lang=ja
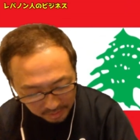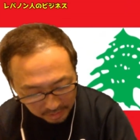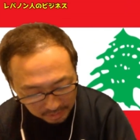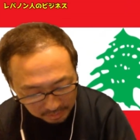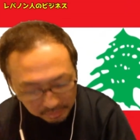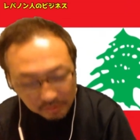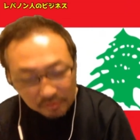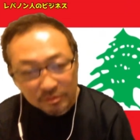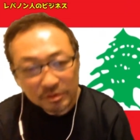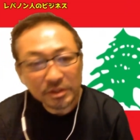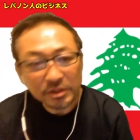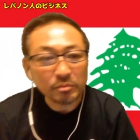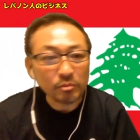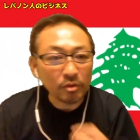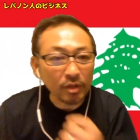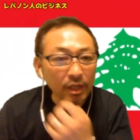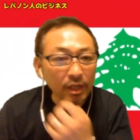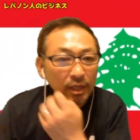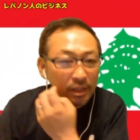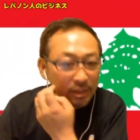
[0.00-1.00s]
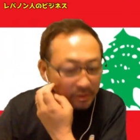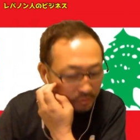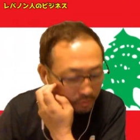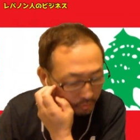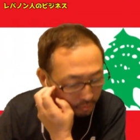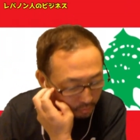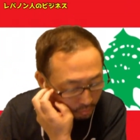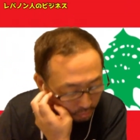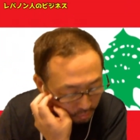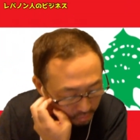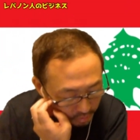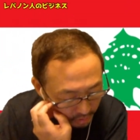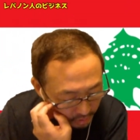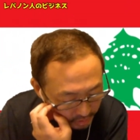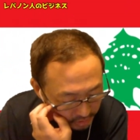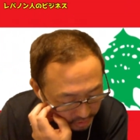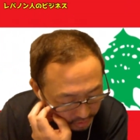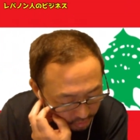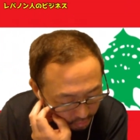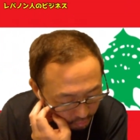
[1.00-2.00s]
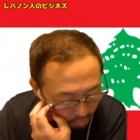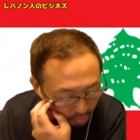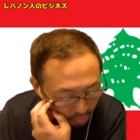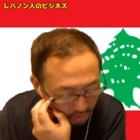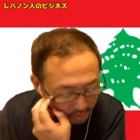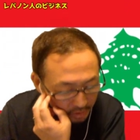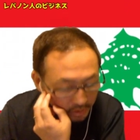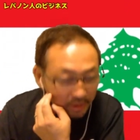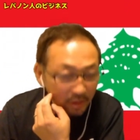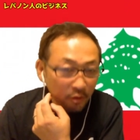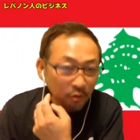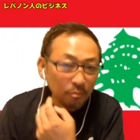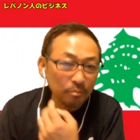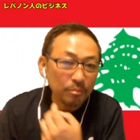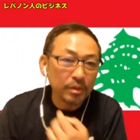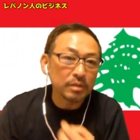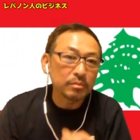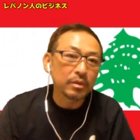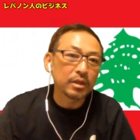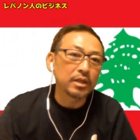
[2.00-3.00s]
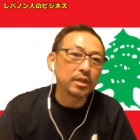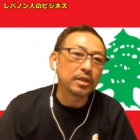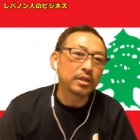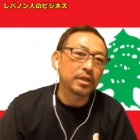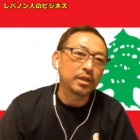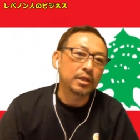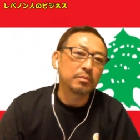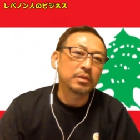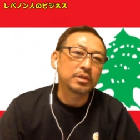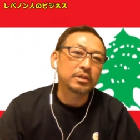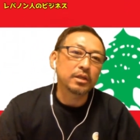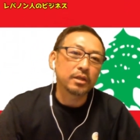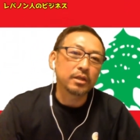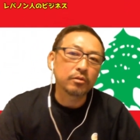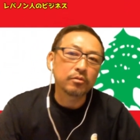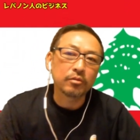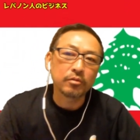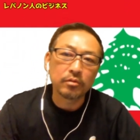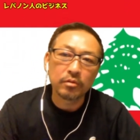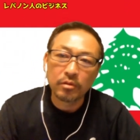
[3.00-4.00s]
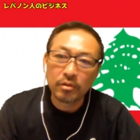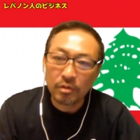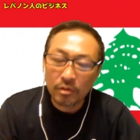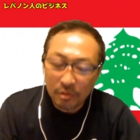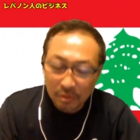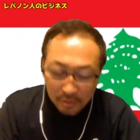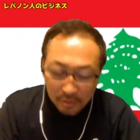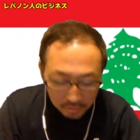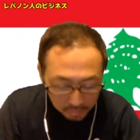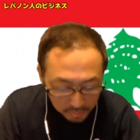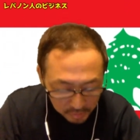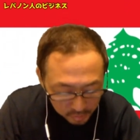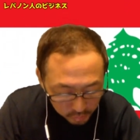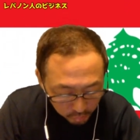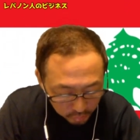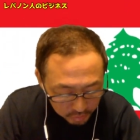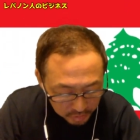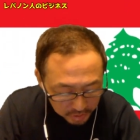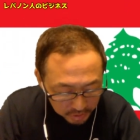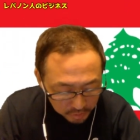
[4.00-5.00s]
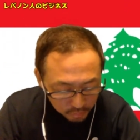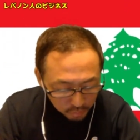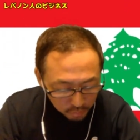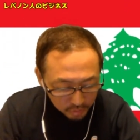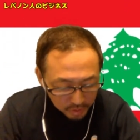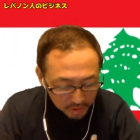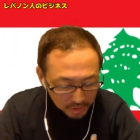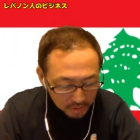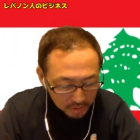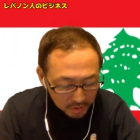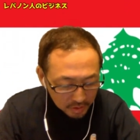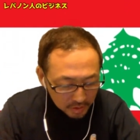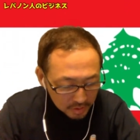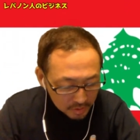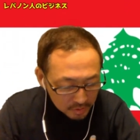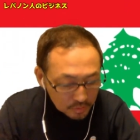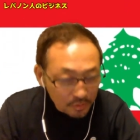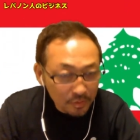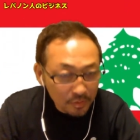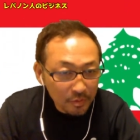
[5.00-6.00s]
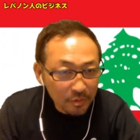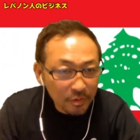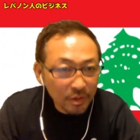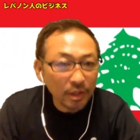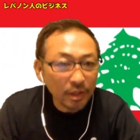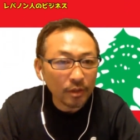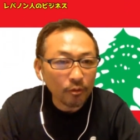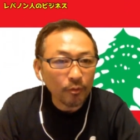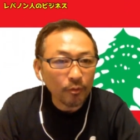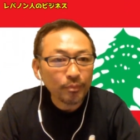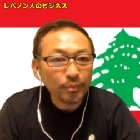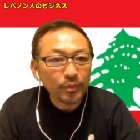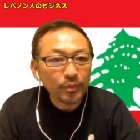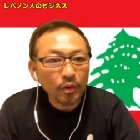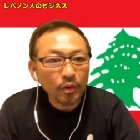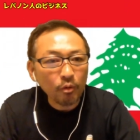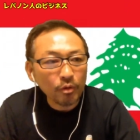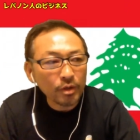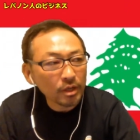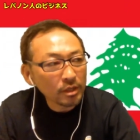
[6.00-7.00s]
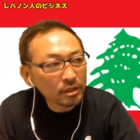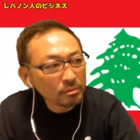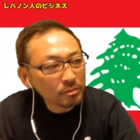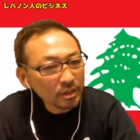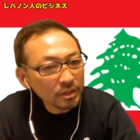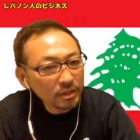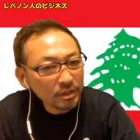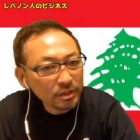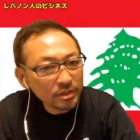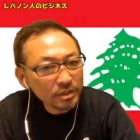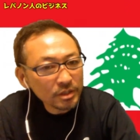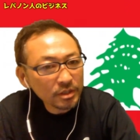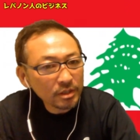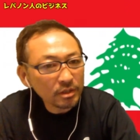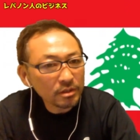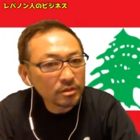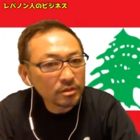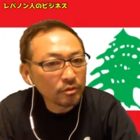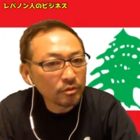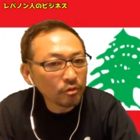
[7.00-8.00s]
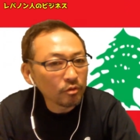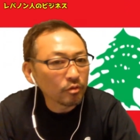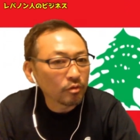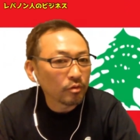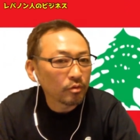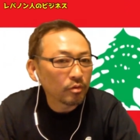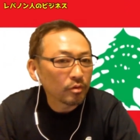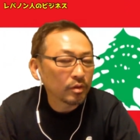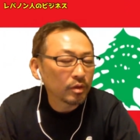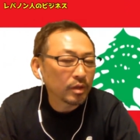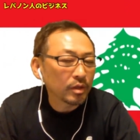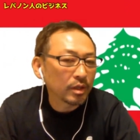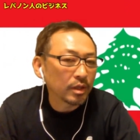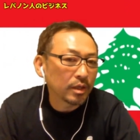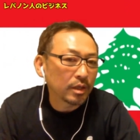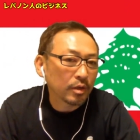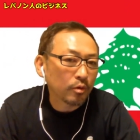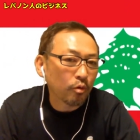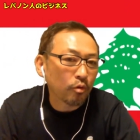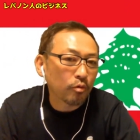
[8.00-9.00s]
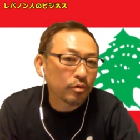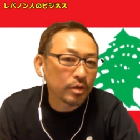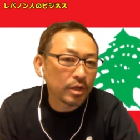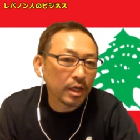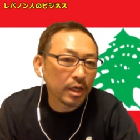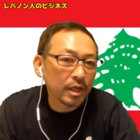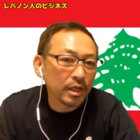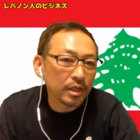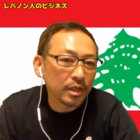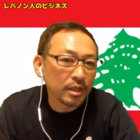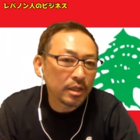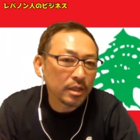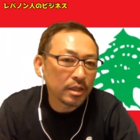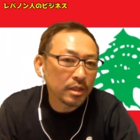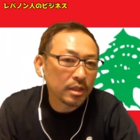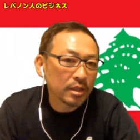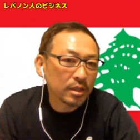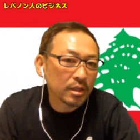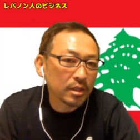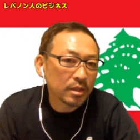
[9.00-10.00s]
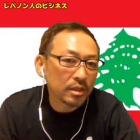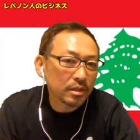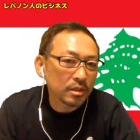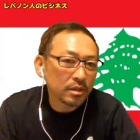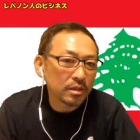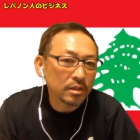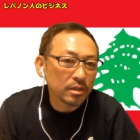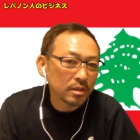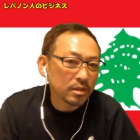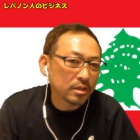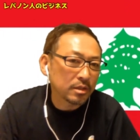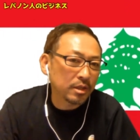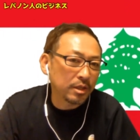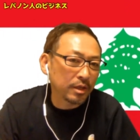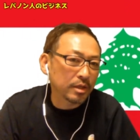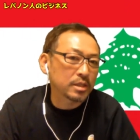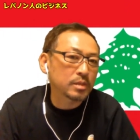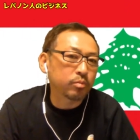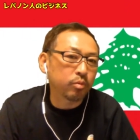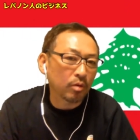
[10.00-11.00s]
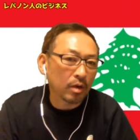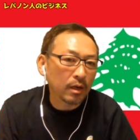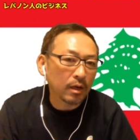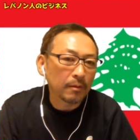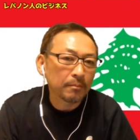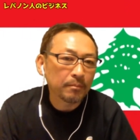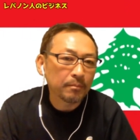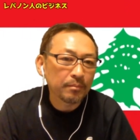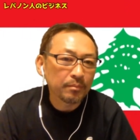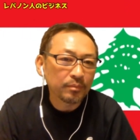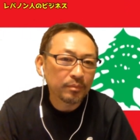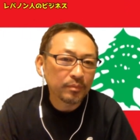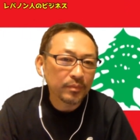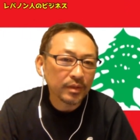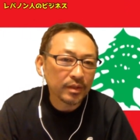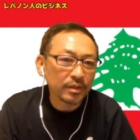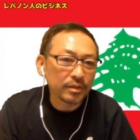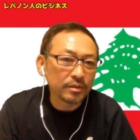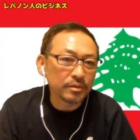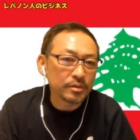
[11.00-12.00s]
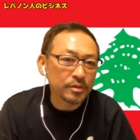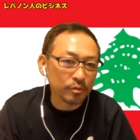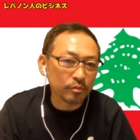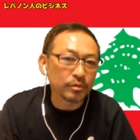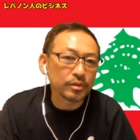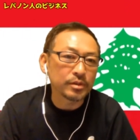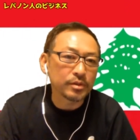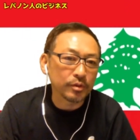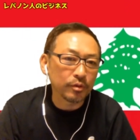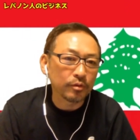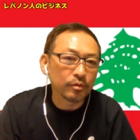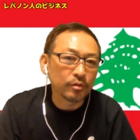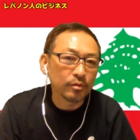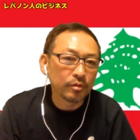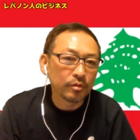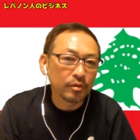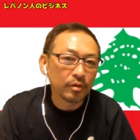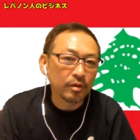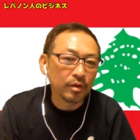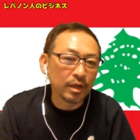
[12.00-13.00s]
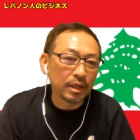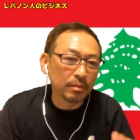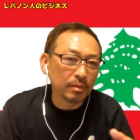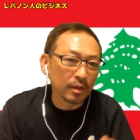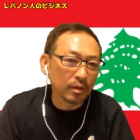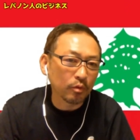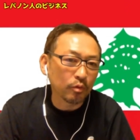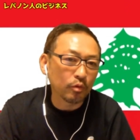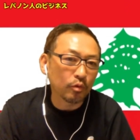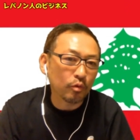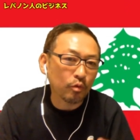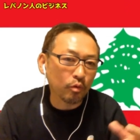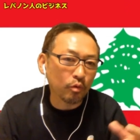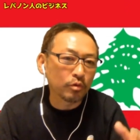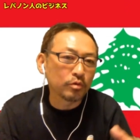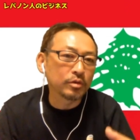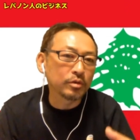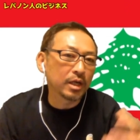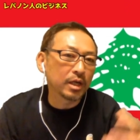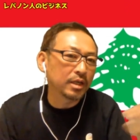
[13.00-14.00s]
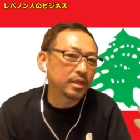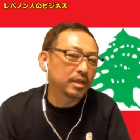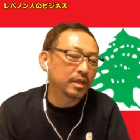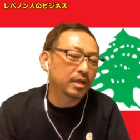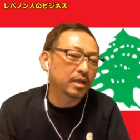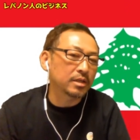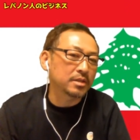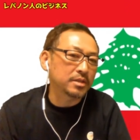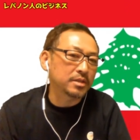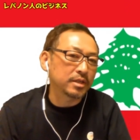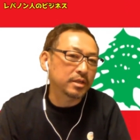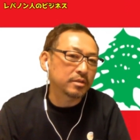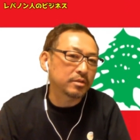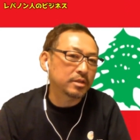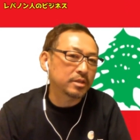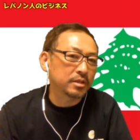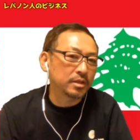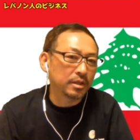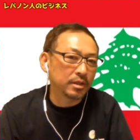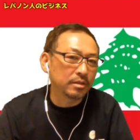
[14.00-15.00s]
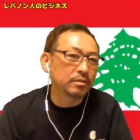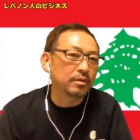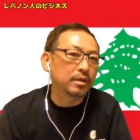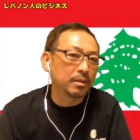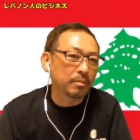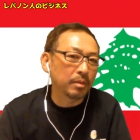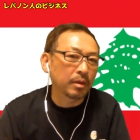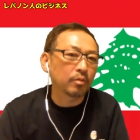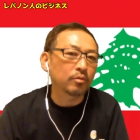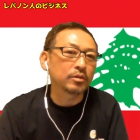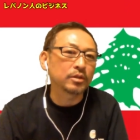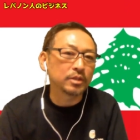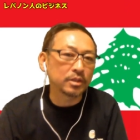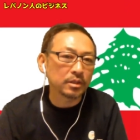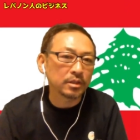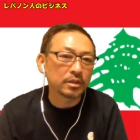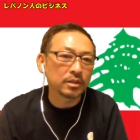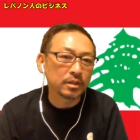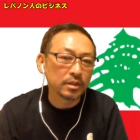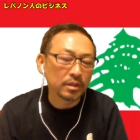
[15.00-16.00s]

レバノン人もね、その国内人口がだいたいろっぴゃくまんにんって言いましたけど、まあ、その人口に匹敵するぐらいのごひゃくまんにん近くの、えー、国外ディアスポラ、いるそうですよ。レバノンの国外で活躍しているレバノン人。